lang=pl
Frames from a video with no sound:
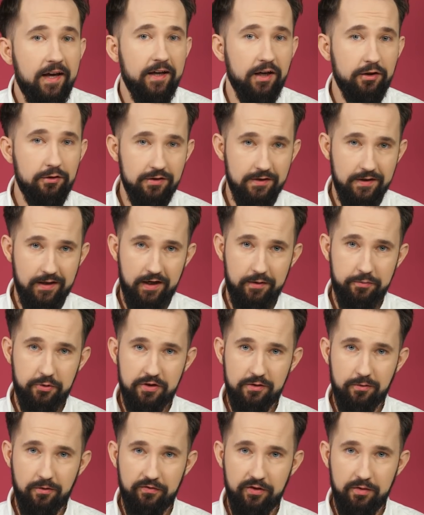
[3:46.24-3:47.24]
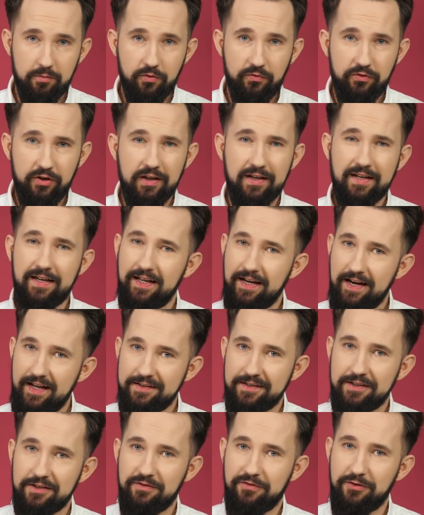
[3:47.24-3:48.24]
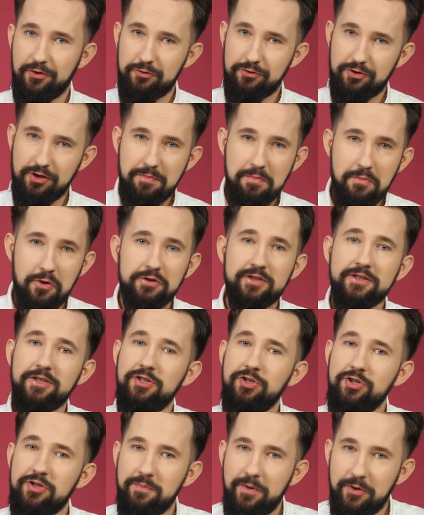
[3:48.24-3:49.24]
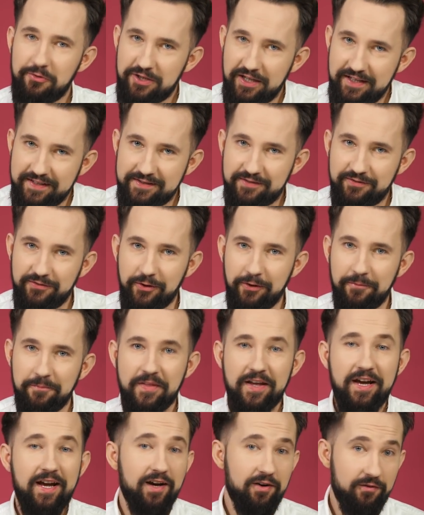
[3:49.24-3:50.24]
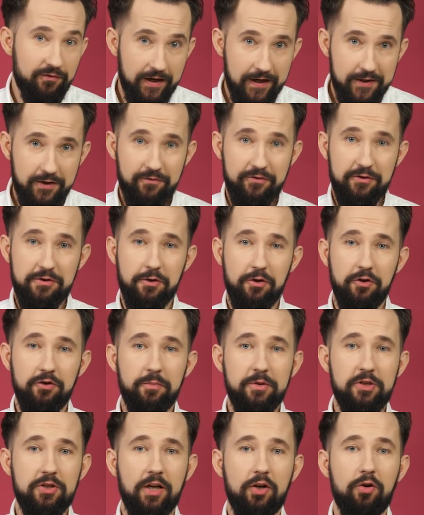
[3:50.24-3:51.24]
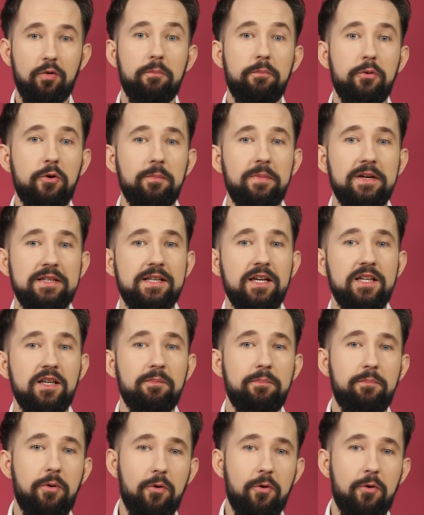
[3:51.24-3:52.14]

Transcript: Jak to stare przysłowie mówi, kredyt wiąże mocniej niż małżeństwo. Warto więc odbyć taką próbę, zanim